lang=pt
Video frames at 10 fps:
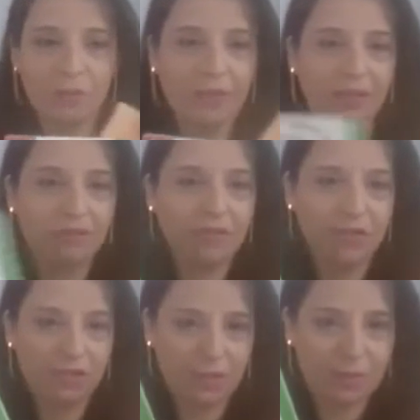por livros
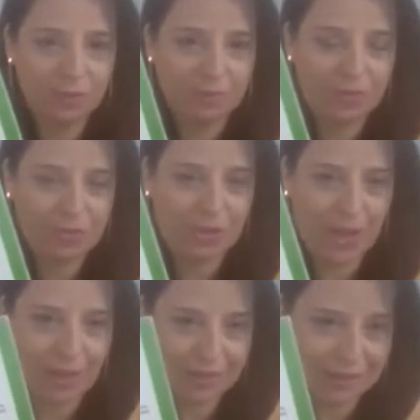de
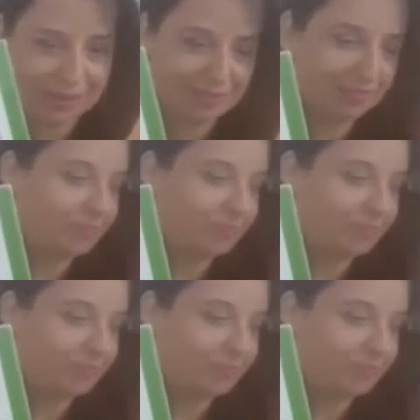dieta.